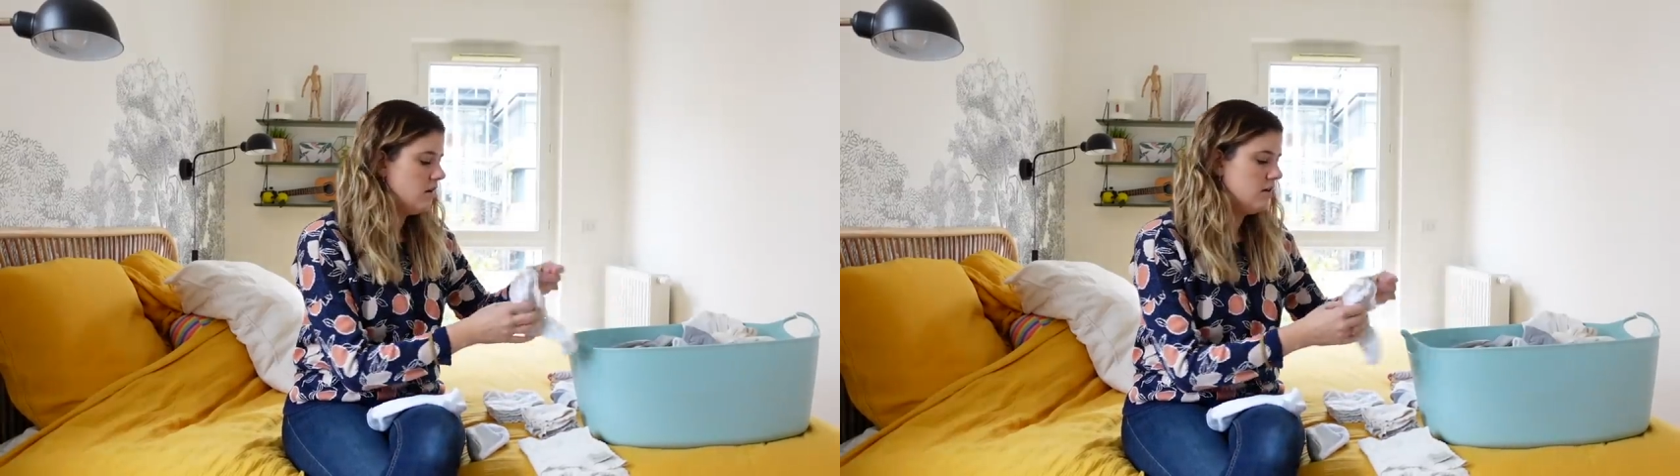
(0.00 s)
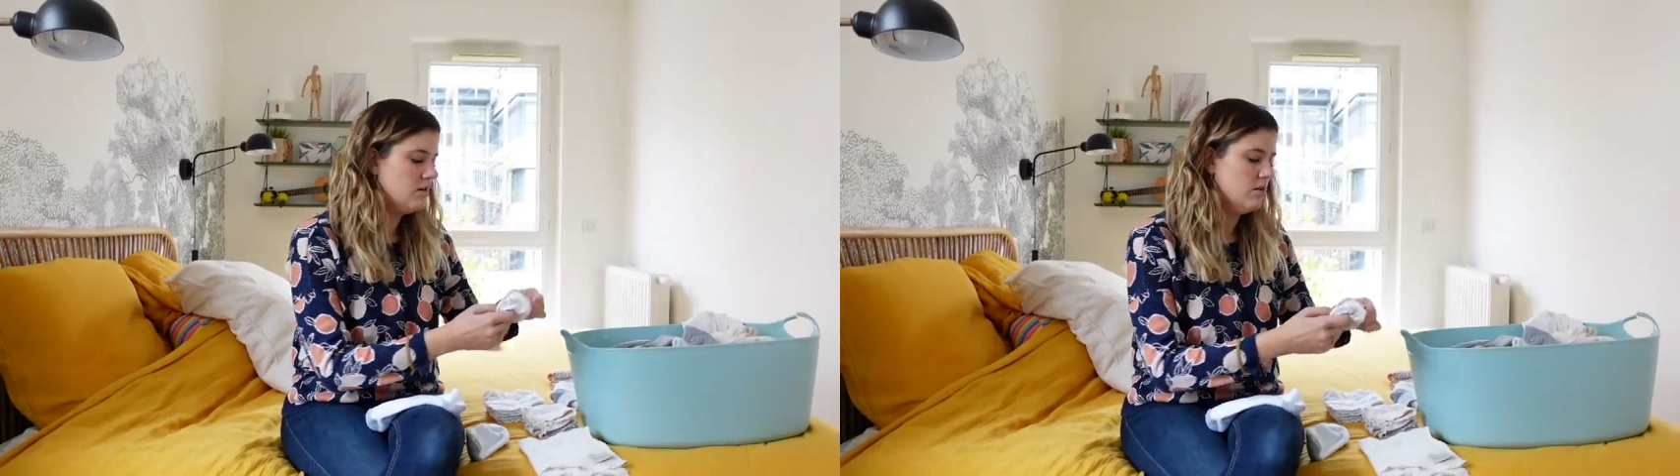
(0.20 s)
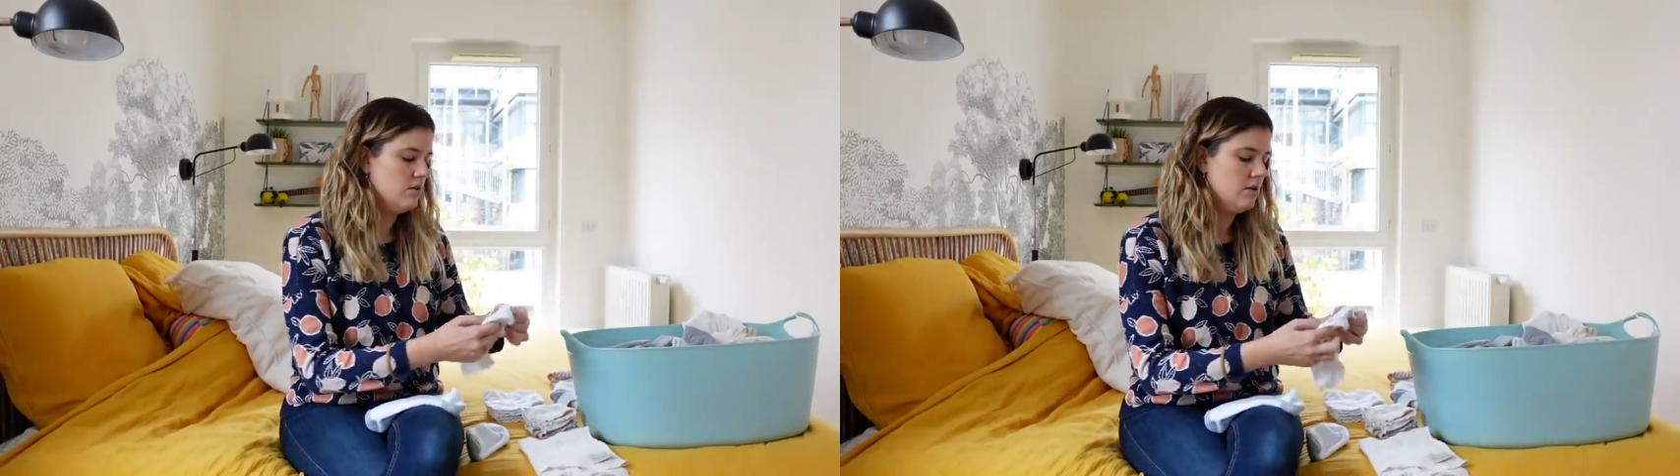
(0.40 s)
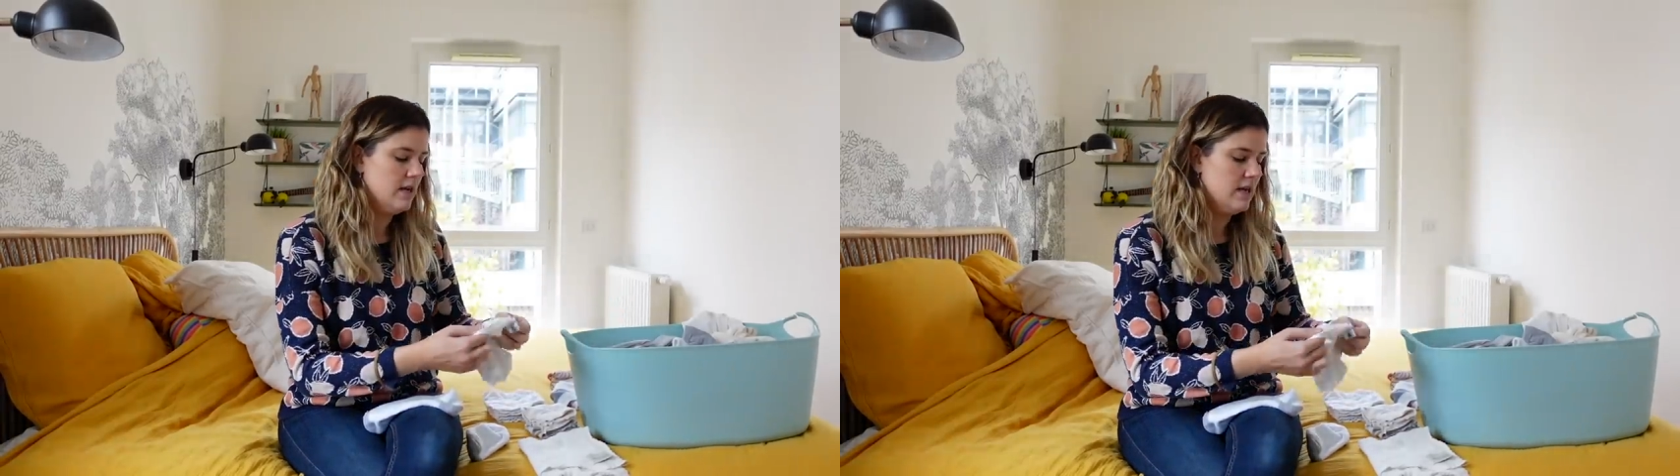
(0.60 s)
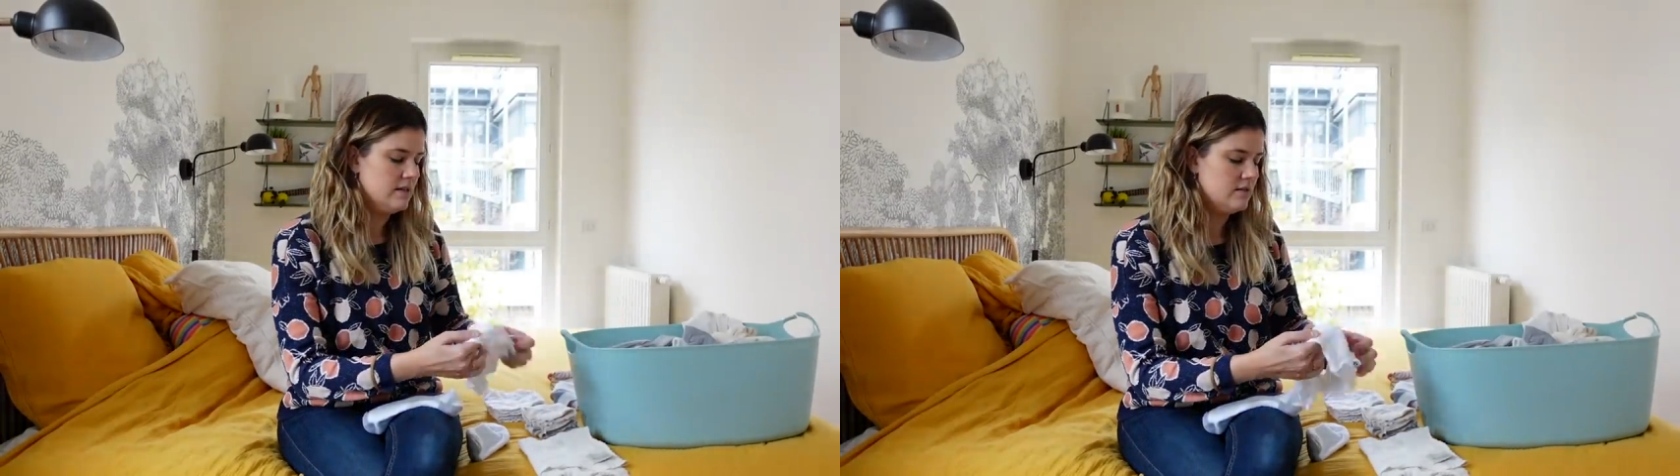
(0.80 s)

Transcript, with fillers: euh, la